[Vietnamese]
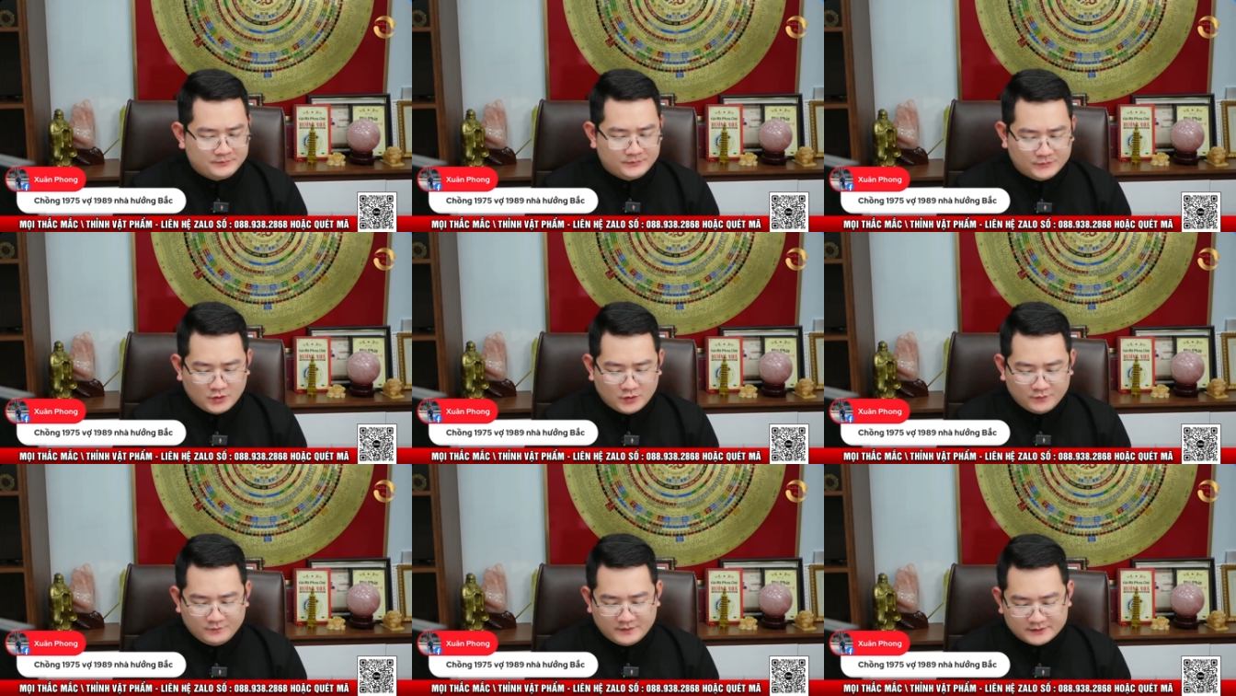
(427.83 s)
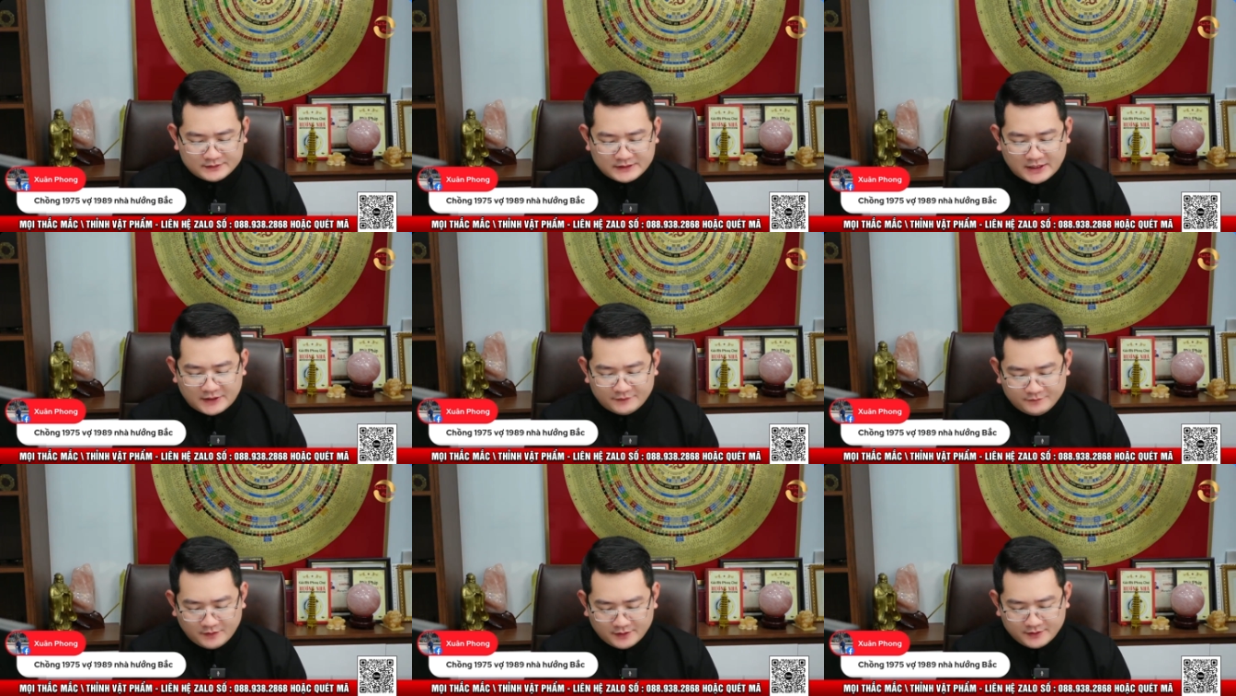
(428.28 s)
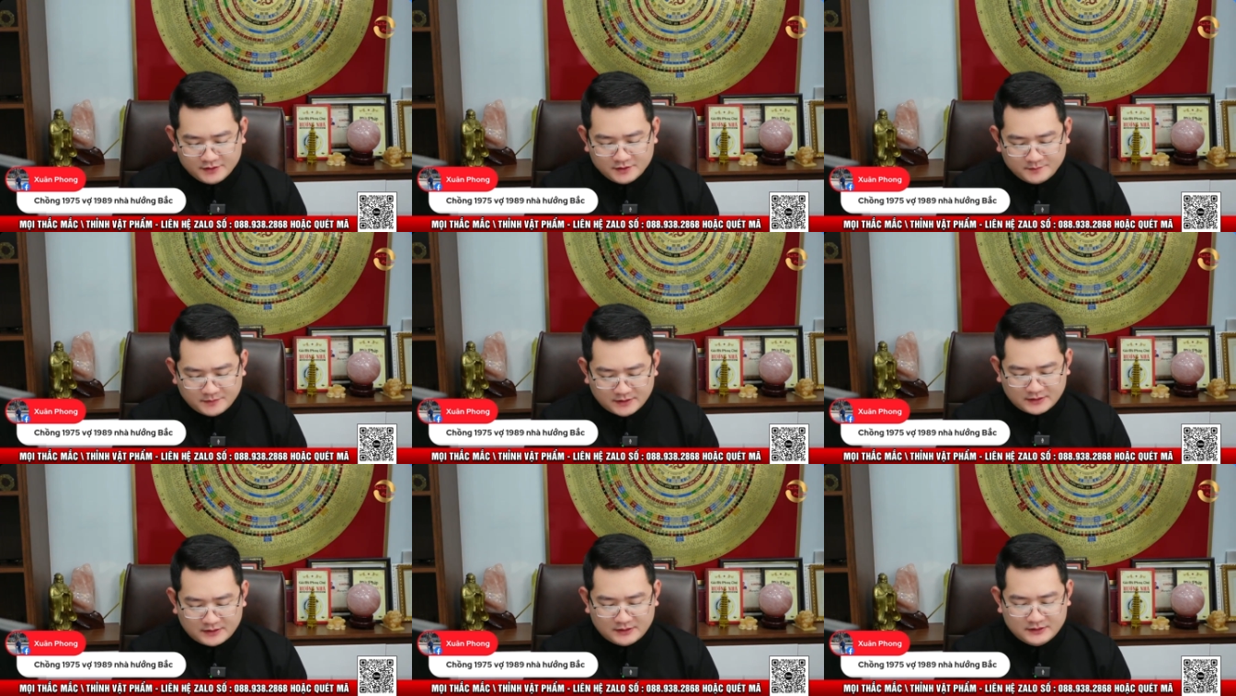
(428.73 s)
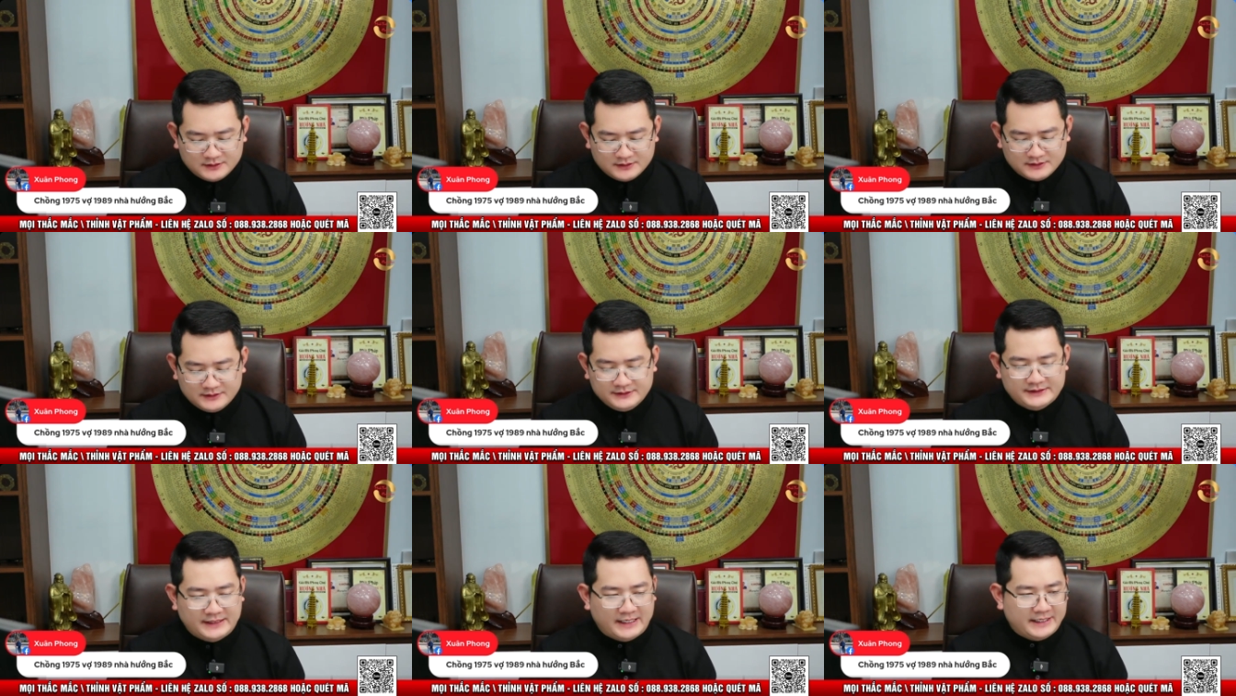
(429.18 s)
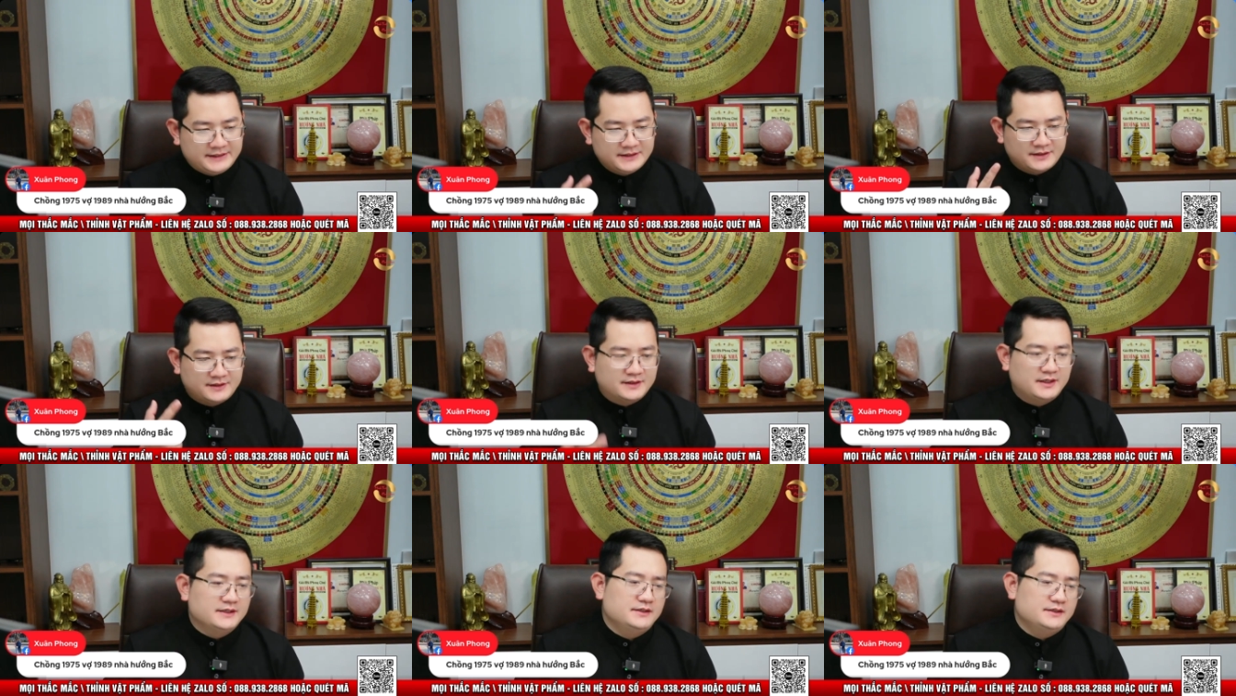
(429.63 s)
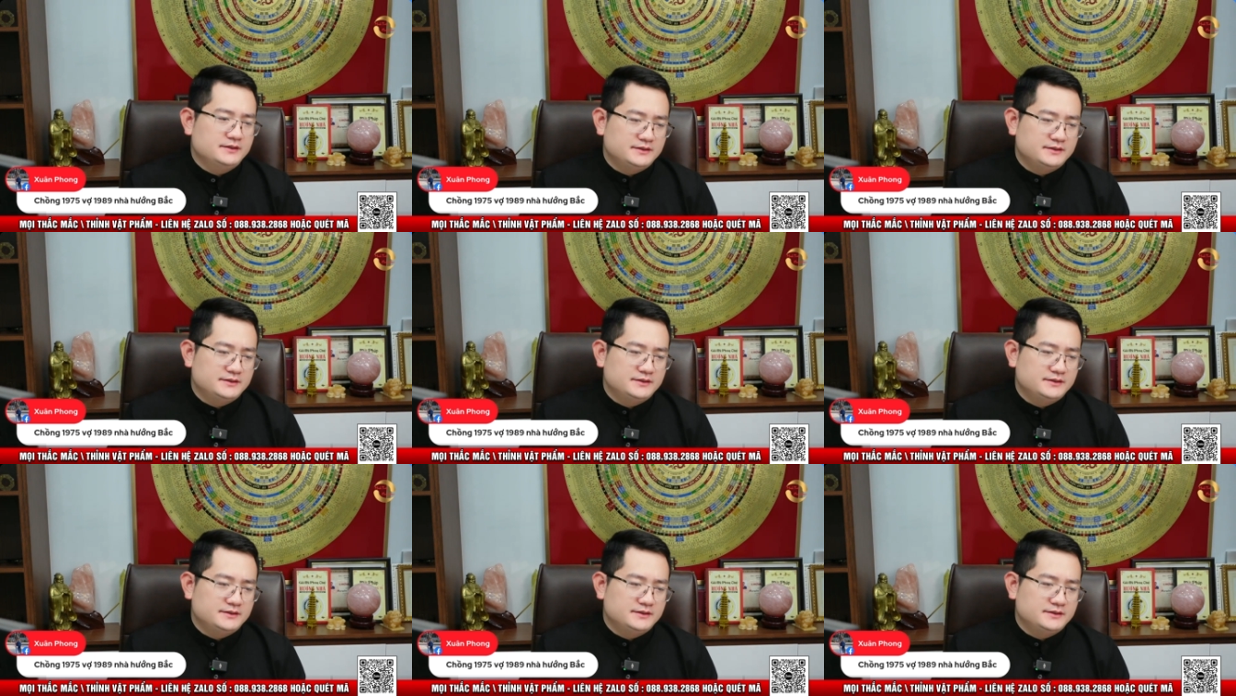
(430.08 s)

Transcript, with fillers: tốt về tài vận nhưng mà nhà anh ở đây